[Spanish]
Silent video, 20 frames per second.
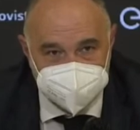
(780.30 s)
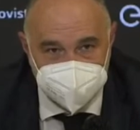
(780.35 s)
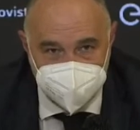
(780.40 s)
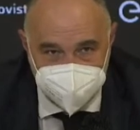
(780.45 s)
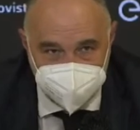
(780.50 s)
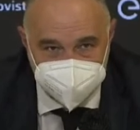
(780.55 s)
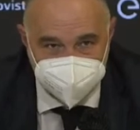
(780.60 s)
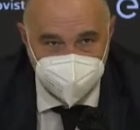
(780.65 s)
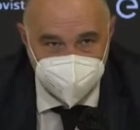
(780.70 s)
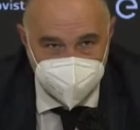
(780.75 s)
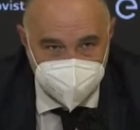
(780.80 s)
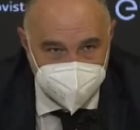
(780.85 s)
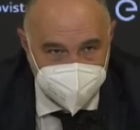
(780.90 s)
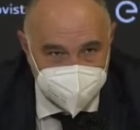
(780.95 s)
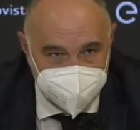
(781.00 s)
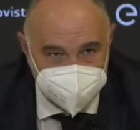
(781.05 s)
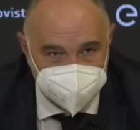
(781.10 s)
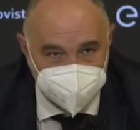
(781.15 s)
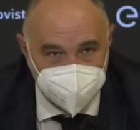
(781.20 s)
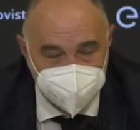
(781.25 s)
salidas
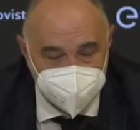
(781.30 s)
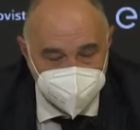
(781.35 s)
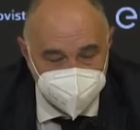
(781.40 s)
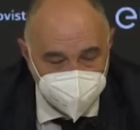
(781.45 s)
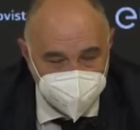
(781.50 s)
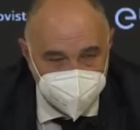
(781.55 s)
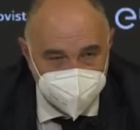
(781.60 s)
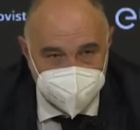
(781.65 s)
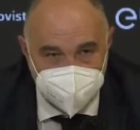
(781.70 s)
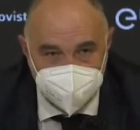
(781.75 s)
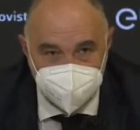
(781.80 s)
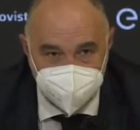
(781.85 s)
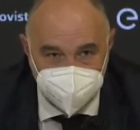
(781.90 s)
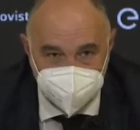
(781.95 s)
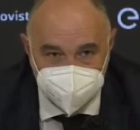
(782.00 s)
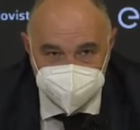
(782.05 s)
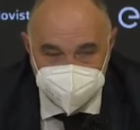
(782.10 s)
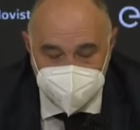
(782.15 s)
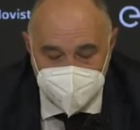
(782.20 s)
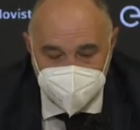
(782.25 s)
bloqueadas con Donner Camino
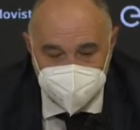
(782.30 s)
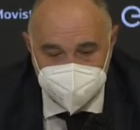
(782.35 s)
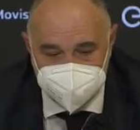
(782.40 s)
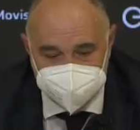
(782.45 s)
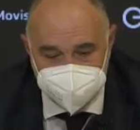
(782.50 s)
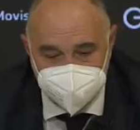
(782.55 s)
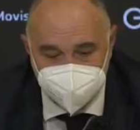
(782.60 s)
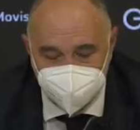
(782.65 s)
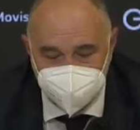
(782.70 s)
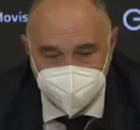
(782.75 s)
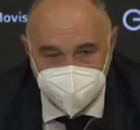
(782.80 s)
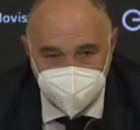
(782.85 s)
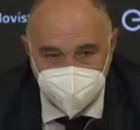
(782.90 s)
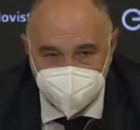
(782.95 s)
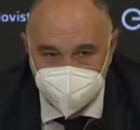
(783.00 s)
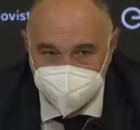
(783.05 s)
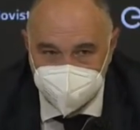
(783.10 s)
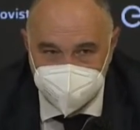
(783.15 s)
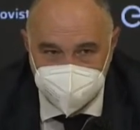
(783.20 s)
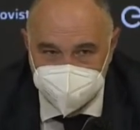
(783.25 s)
con Salin es algo que,
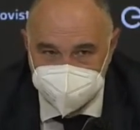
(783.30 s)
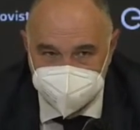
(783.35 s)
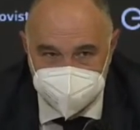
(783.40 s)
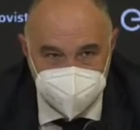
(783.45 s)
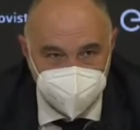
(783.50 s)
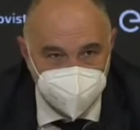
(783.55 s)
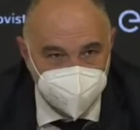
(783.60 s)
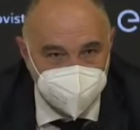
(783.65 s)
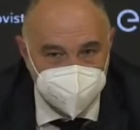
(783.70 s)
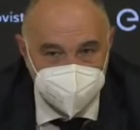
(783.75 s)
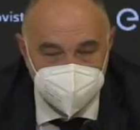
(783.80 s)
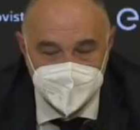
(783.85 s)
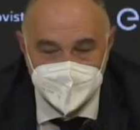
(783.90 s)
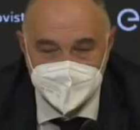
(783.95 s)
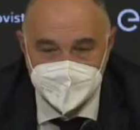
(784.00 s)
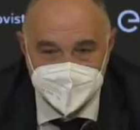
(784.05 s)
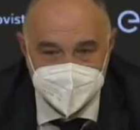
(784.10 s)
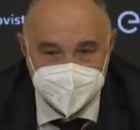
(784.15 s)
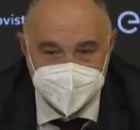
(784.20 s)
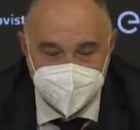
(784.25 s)
si no
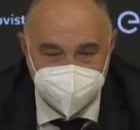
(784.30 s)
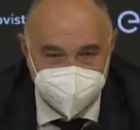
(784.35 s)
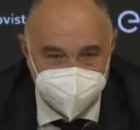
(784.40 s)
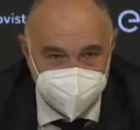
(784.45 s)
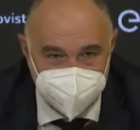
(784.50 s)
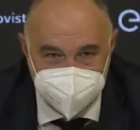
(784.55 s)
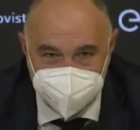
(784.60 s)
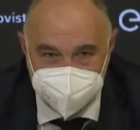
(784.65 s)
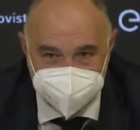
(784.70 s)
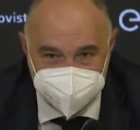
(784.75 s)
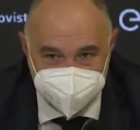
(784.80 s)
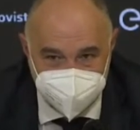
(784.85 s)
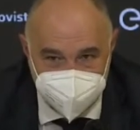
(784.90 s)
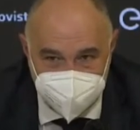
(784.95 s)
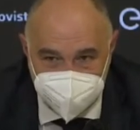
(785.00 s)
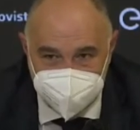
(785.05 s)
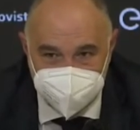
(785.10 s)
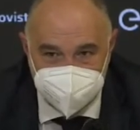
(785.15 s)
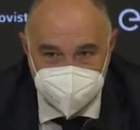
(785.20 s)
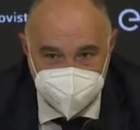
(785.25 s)
defiendes
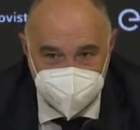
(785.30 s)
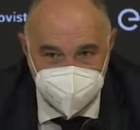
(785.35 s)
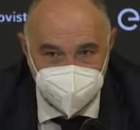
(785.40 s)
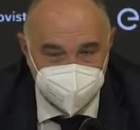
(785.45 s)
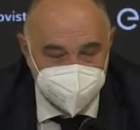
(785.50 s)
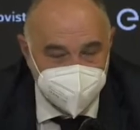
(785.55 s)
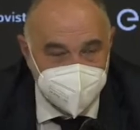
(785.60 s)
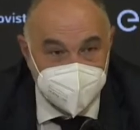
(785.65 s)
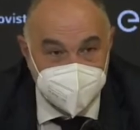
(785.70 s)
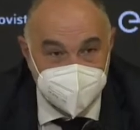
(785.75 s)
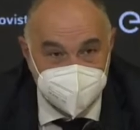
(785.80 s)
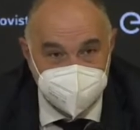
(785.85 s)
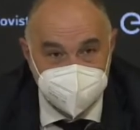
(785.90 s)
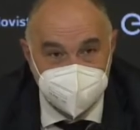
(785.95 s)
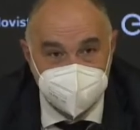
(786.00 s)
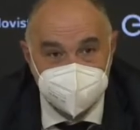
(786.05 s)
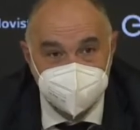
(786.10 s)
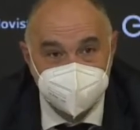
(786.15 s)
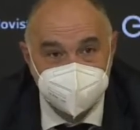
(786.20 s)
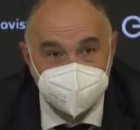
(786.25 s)
bien, ellos van a crecer.